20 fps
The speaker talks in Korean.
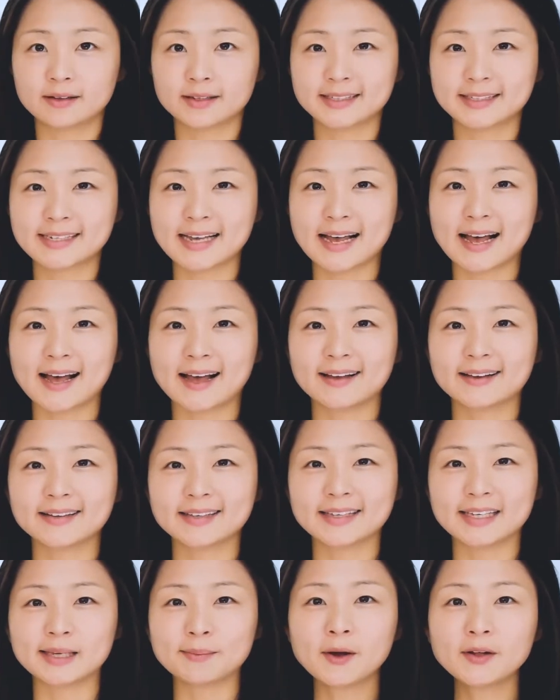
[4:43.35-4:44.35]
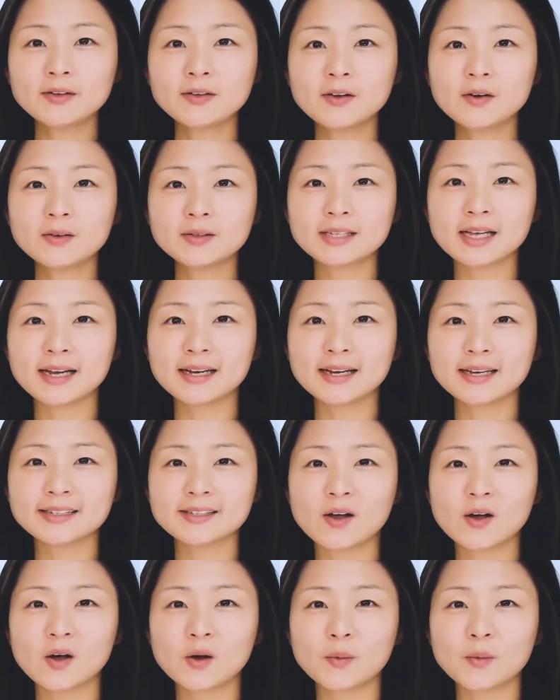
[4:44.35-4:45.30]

자, 이번 영상에서